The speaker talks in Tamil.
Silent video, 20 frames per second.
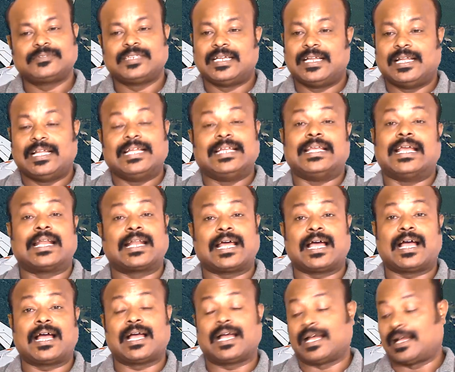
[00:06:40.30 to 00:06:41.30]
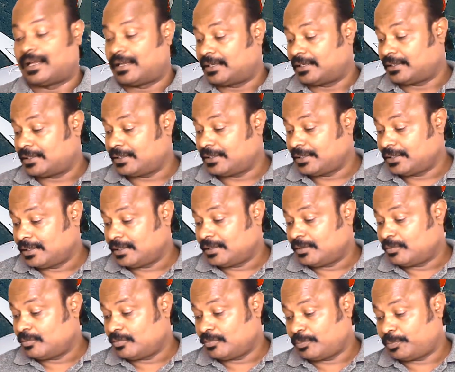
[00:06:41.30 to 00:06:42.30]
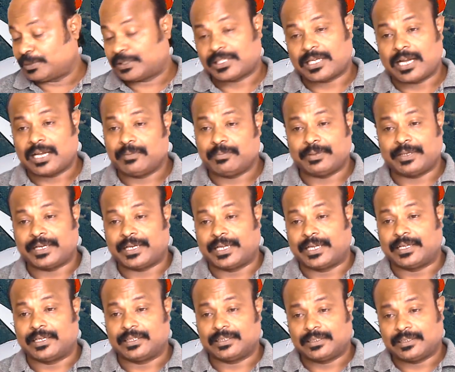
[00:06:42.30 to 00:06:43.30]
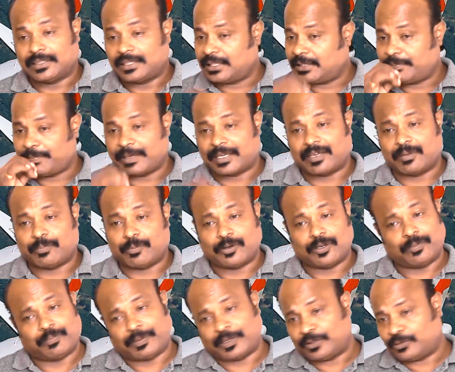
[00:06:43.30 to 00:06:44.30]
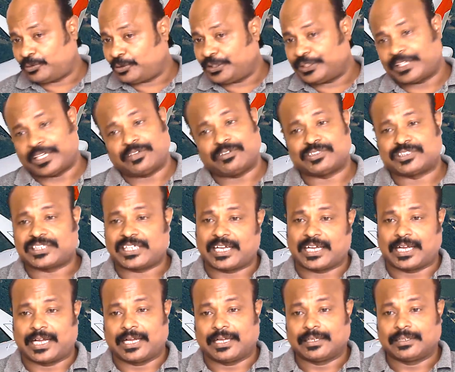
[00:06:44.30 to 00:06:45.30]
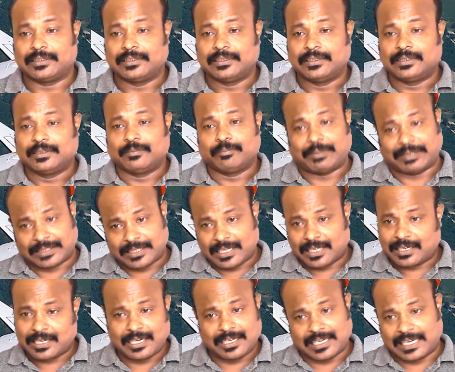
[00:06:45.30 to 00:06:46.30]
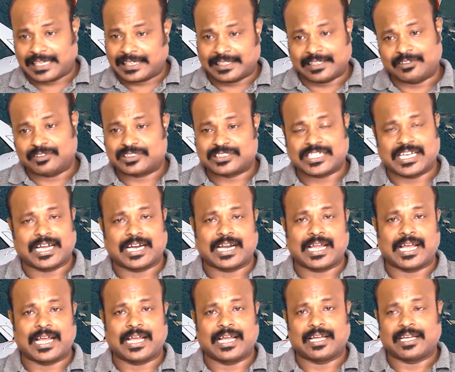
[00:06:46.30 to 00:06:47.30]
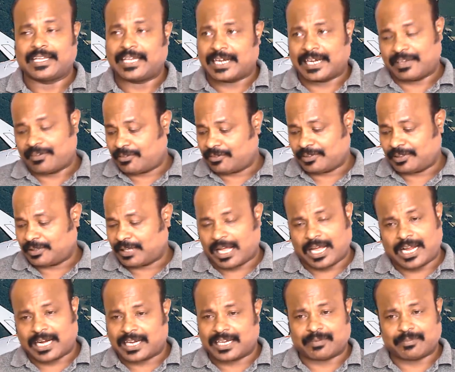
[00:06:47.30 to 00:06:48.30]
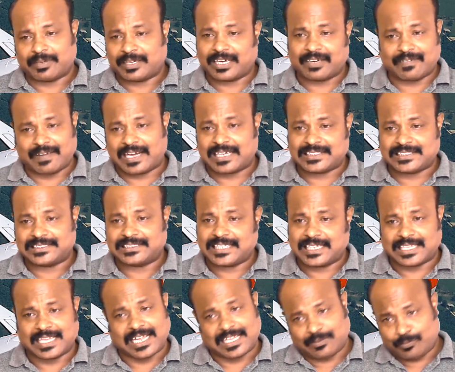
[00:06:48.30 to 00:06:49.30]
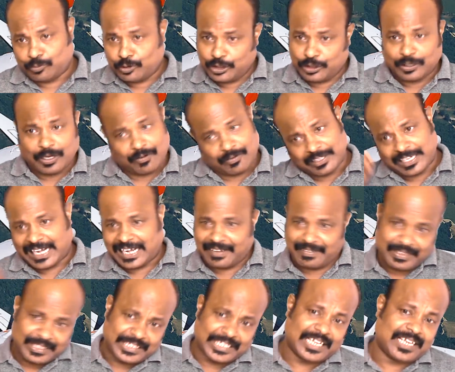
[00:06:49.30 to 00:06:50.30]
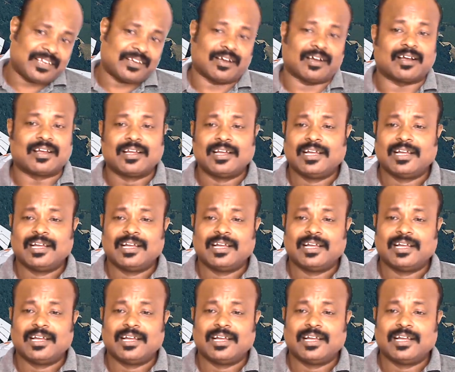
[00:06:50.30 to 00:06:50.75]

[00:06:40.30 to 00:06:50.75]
கணக்கு வருது ஏன்னா முப்பத்தி நாலு பேர் ரெண்டு பெக்கை போட்டு படு தூங்கிட்டான்னு வச்சுக்காங்க பதினாறு நாள் கணக்குன்னு வச்சுக்காங்களேன் ஏன்னா இவன் வந்து ஆறாயிரம் மணி நேரம் வேலை செஞ்சால் தான் அது முடியும்னு அவங்க நல்லாவே தெரியும்